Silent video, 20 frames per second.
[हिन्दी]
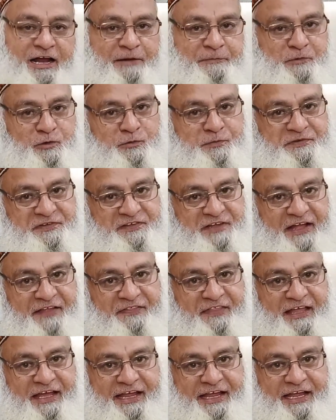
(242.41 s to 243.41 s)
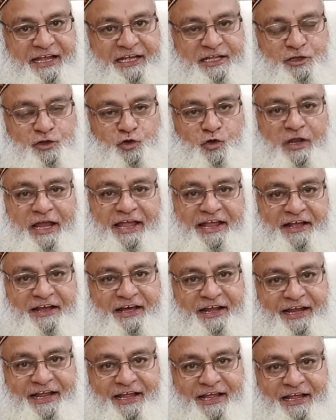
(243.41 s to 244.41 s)
आपको पसंद आए तो लाइक
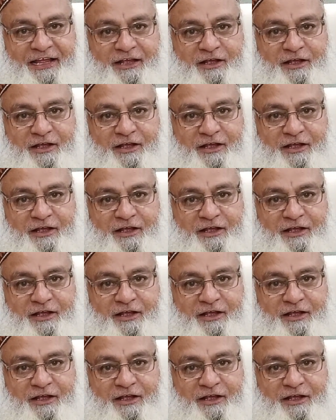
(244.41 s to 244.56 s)
करें